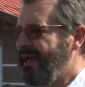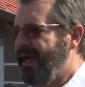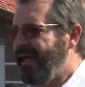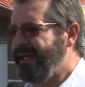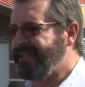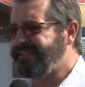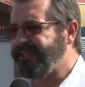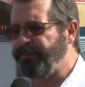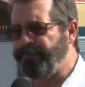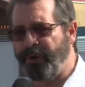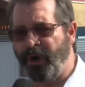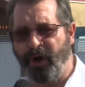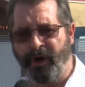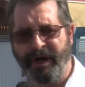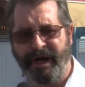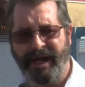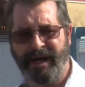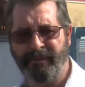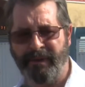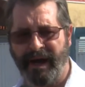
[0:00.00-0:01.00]
Esse
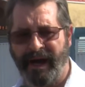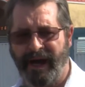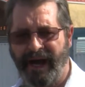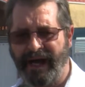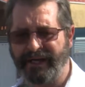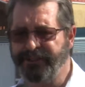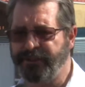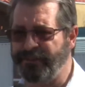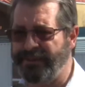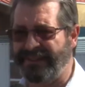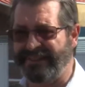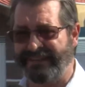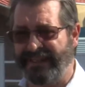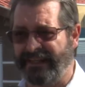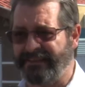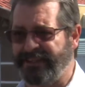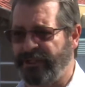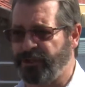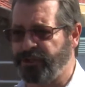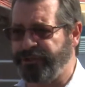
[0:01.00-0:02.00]
programa, a
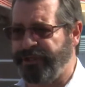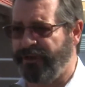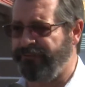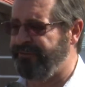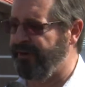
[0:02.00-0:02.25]
administração José